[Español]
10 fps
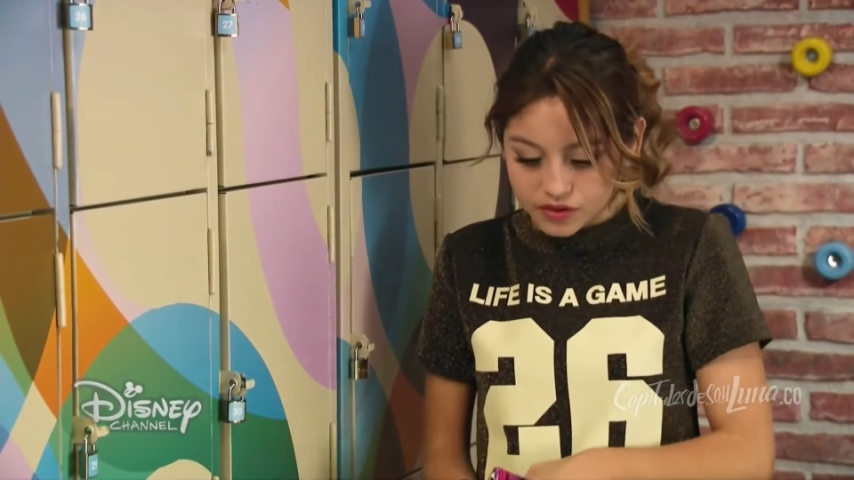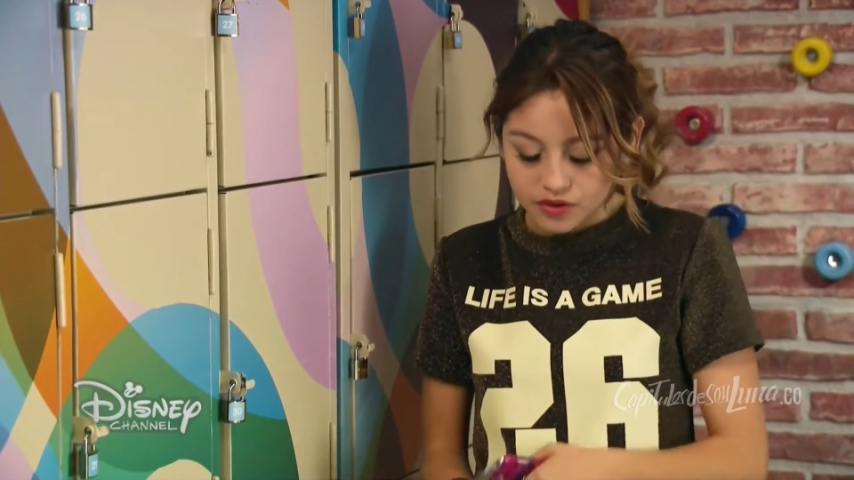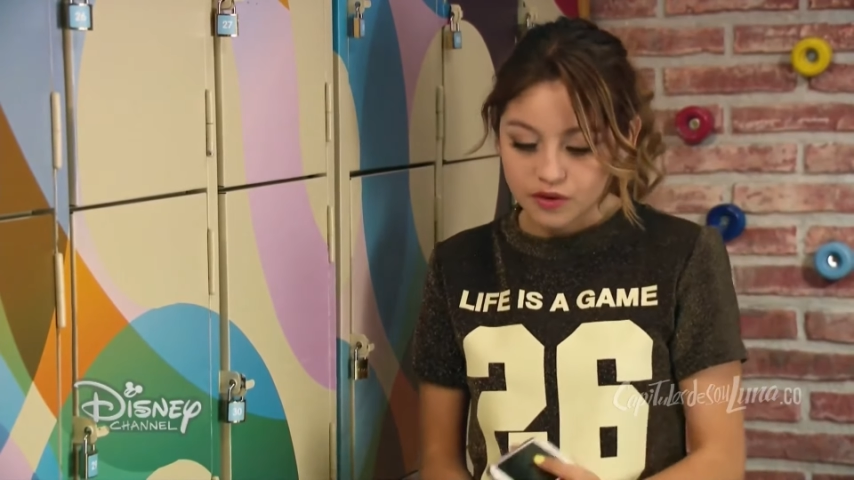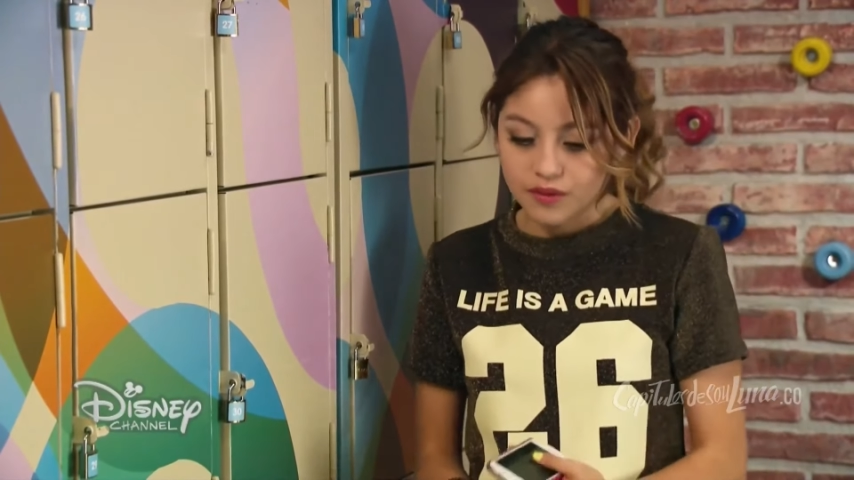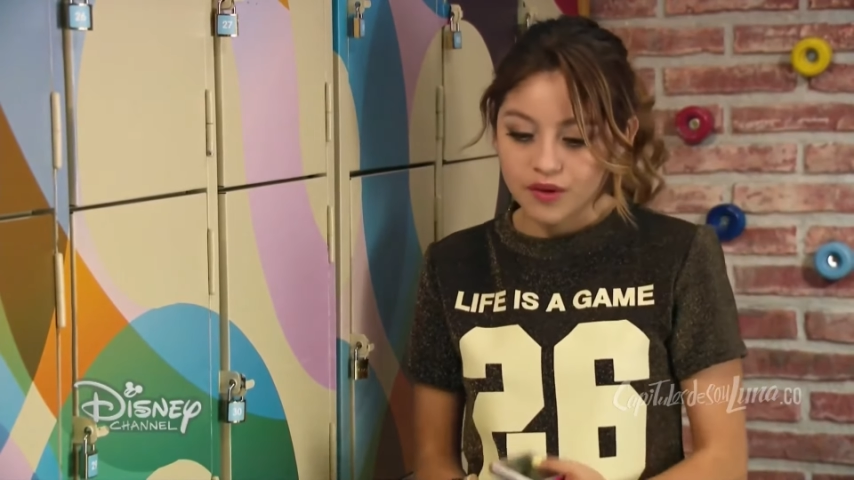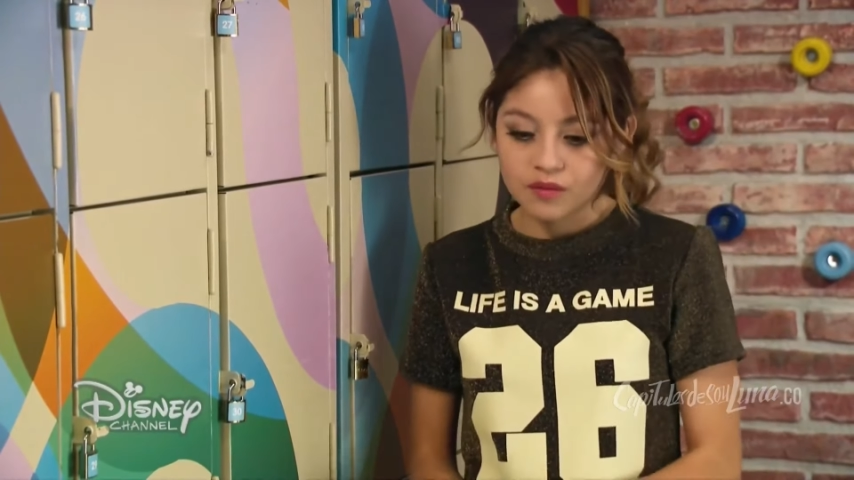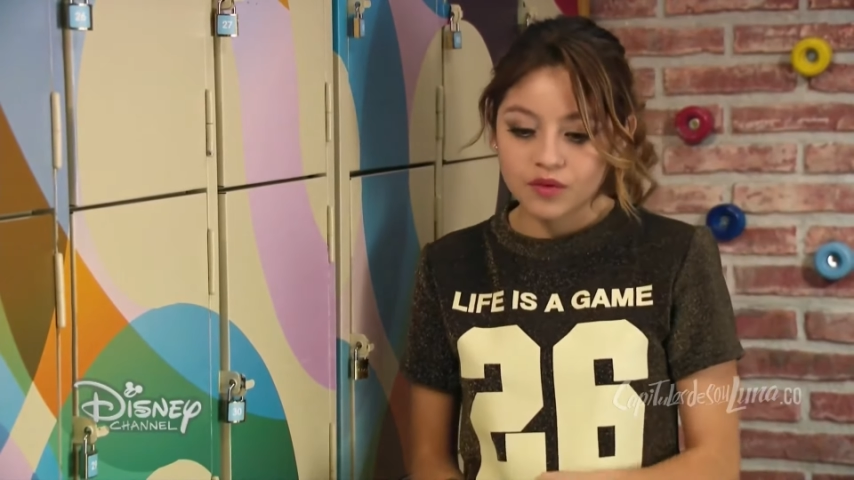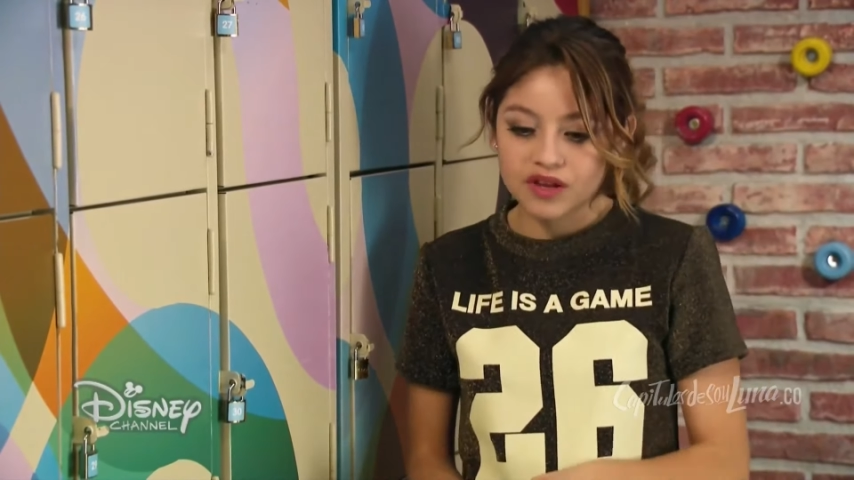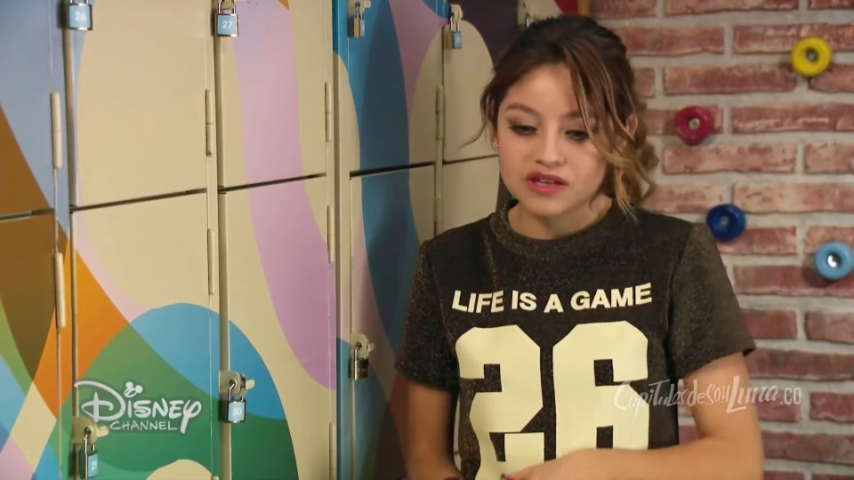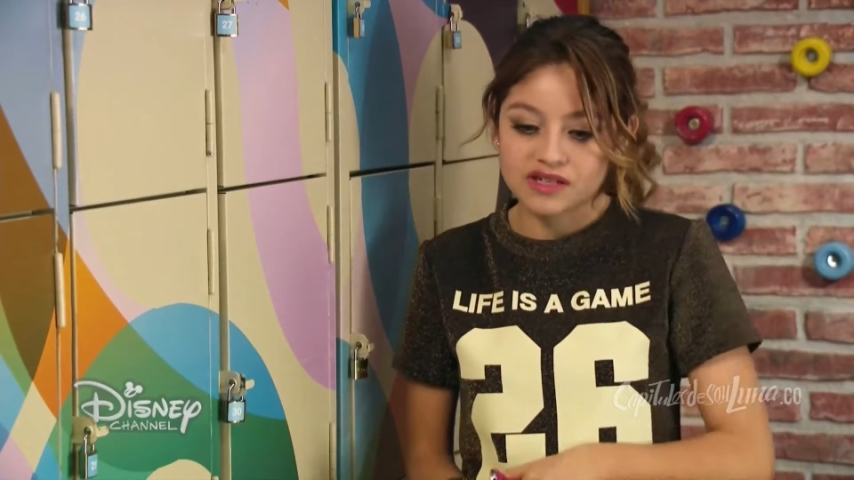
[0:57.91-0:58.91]
yo lo veo
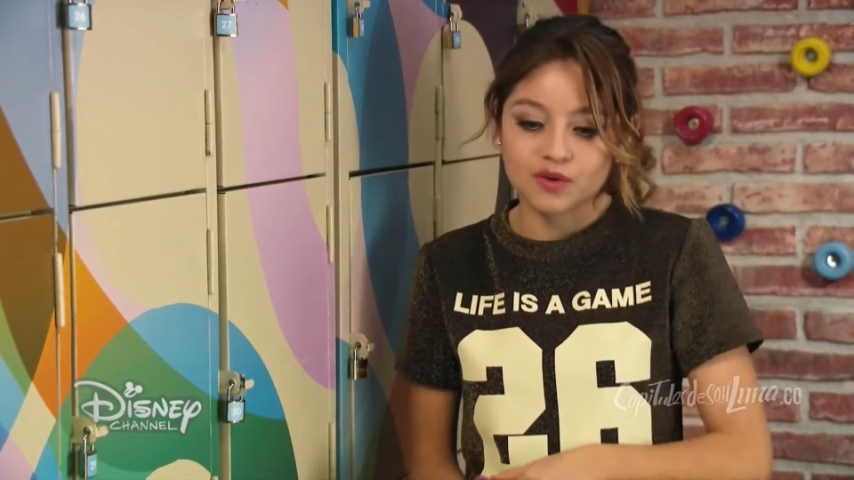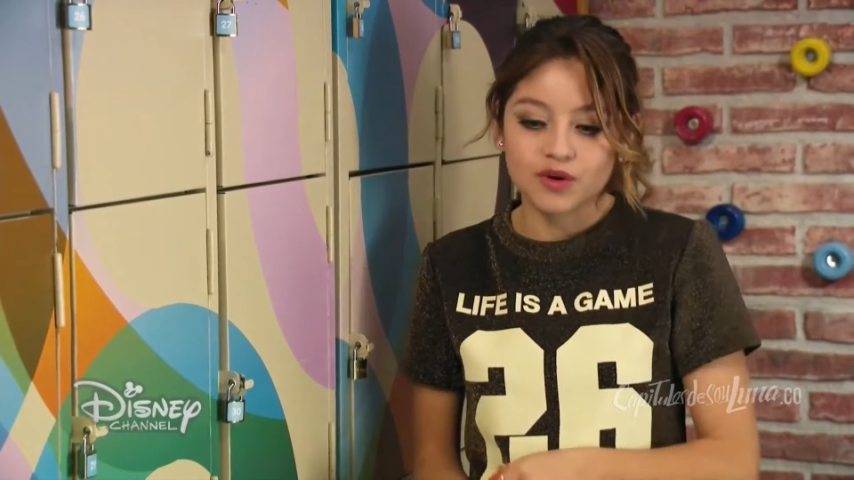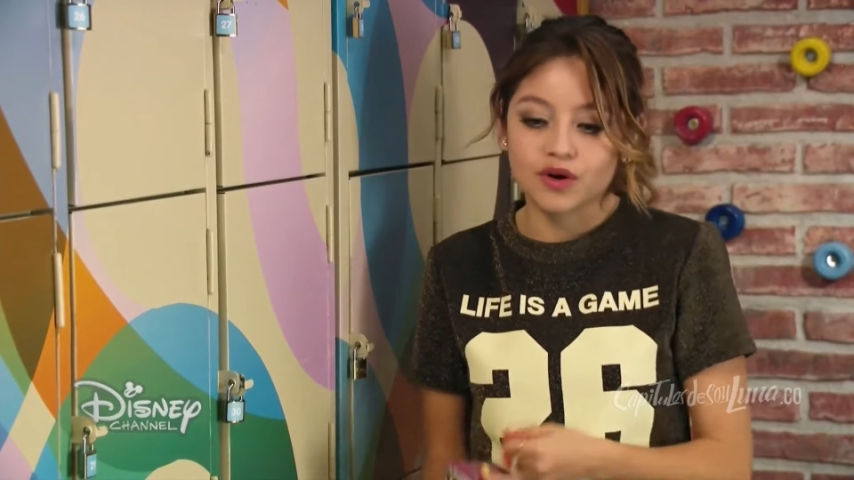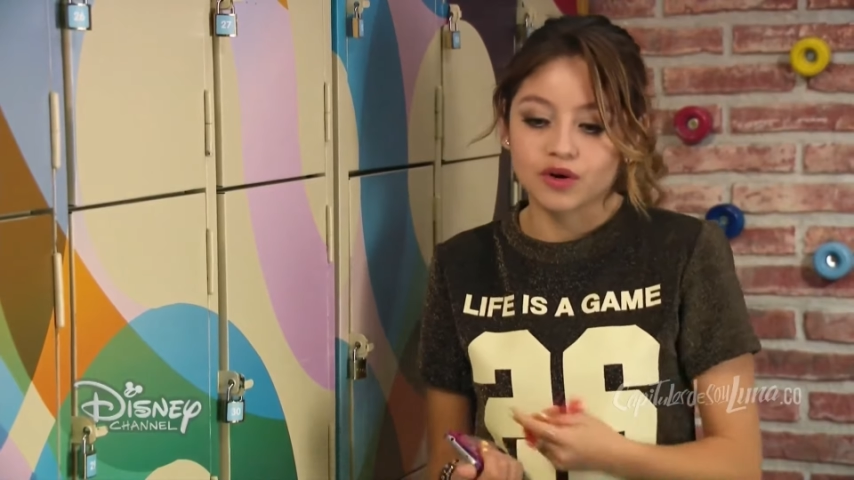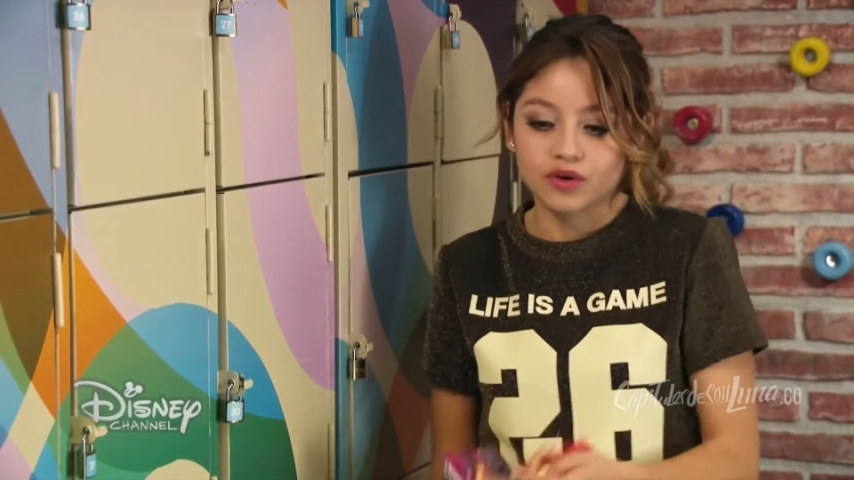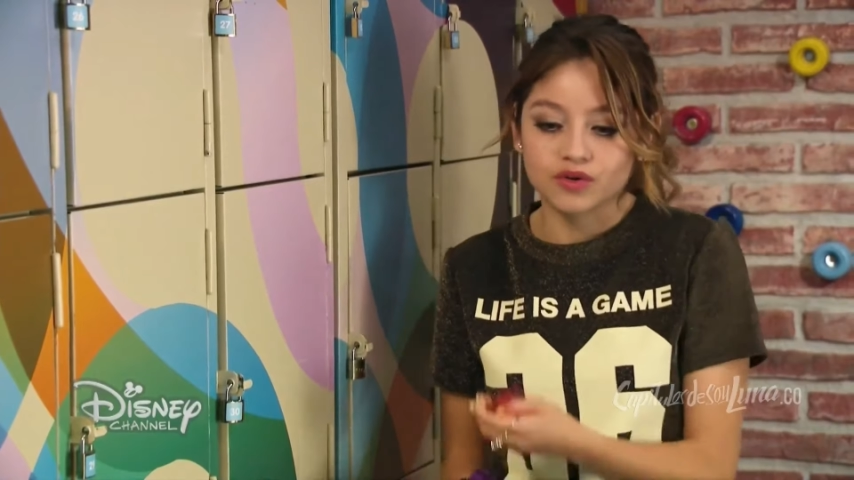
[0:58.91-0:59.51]
muy inseguro